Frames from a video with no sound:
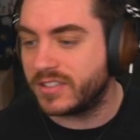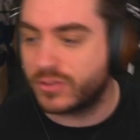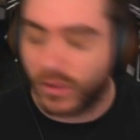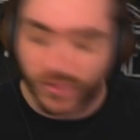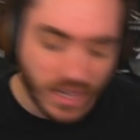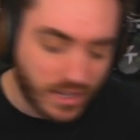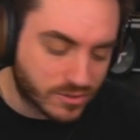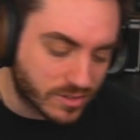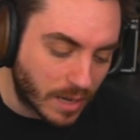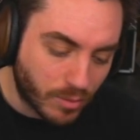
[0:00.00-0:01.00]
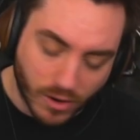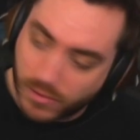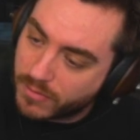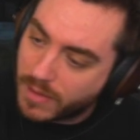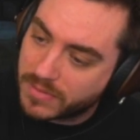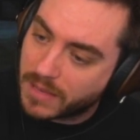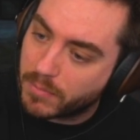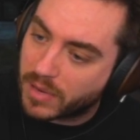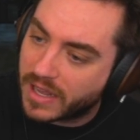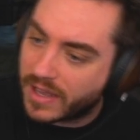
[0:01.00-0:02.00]
Si tu reviens, ce sera probablement le même
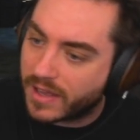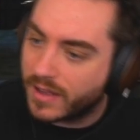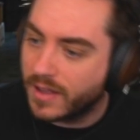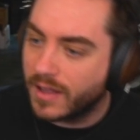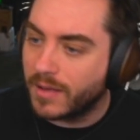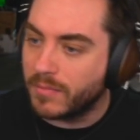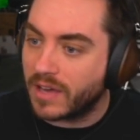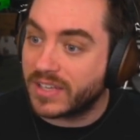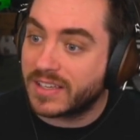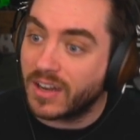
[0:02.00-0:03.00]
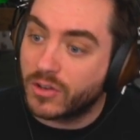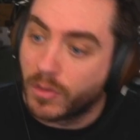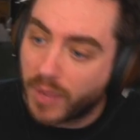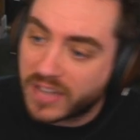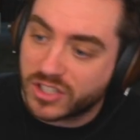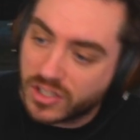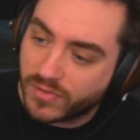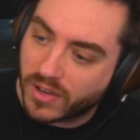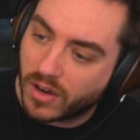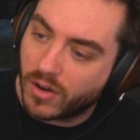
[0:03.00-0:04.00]
gameplay, mais avec quelques patchs
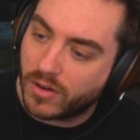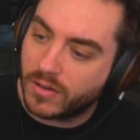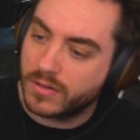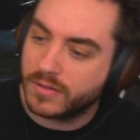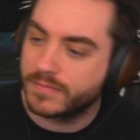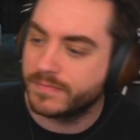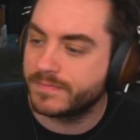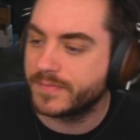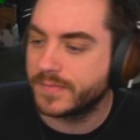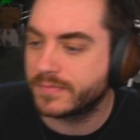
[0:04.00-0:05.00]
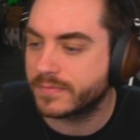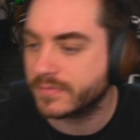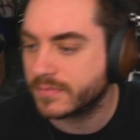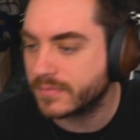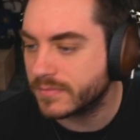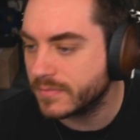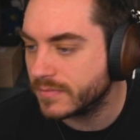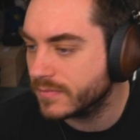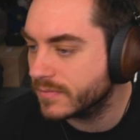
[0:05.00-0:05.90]
différents. C'est non.